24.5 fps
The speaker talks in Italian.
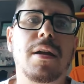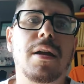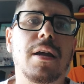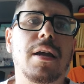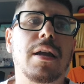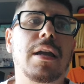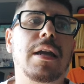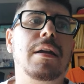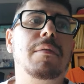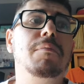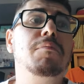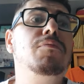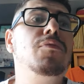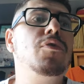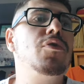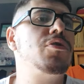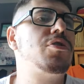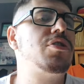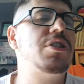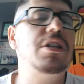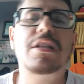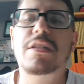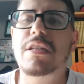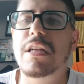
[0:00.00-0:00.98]
e non
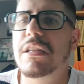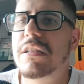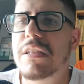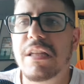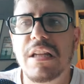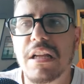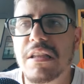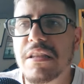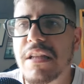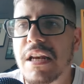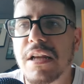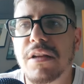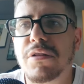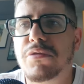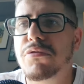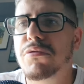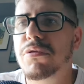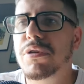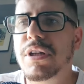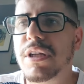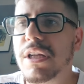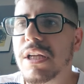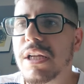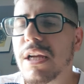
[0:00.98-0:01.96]
si sente di andare in
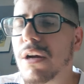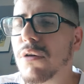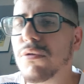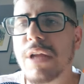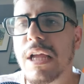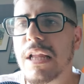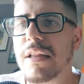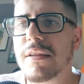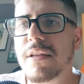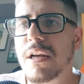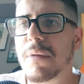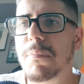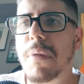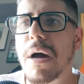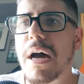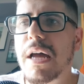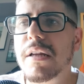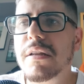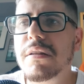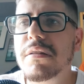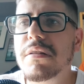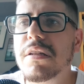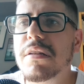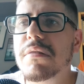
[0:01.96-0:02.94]
Turchia o da altre
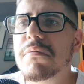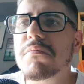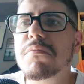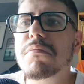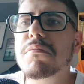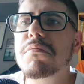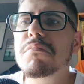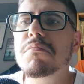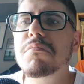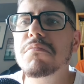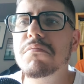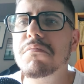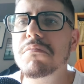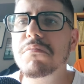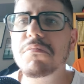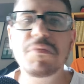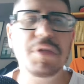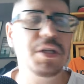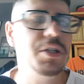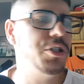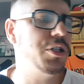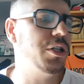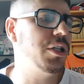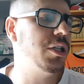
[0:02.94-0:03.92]
parti.
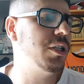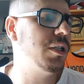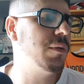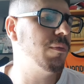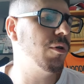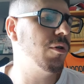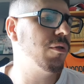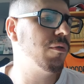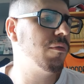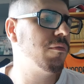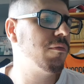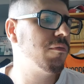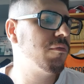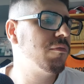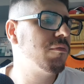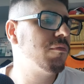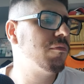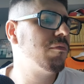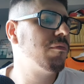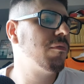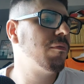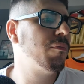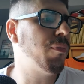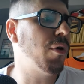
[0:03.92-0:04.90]
Legittimo.
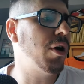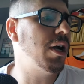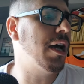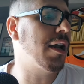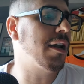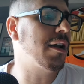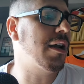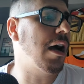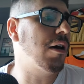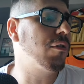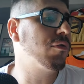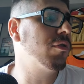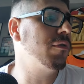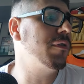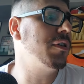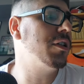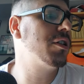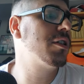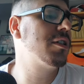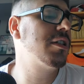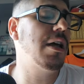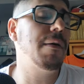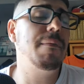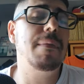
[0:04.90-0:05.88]
Poi Arnautovic,
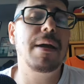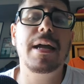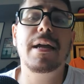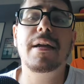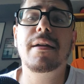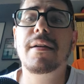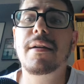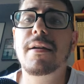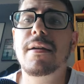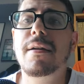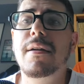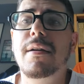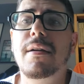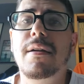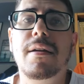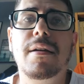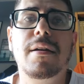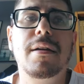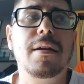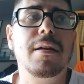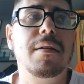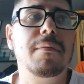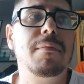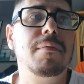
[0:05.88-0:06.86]
se a me
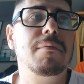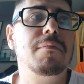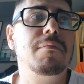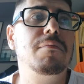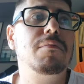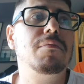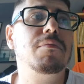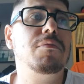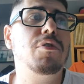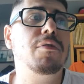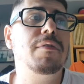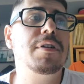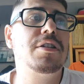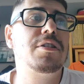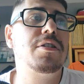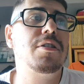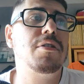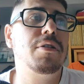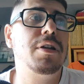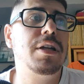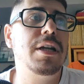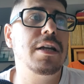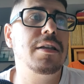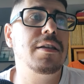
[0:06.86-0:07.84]

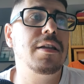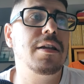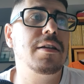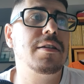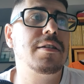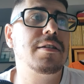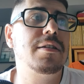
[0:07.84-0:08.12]
dovessero chiedere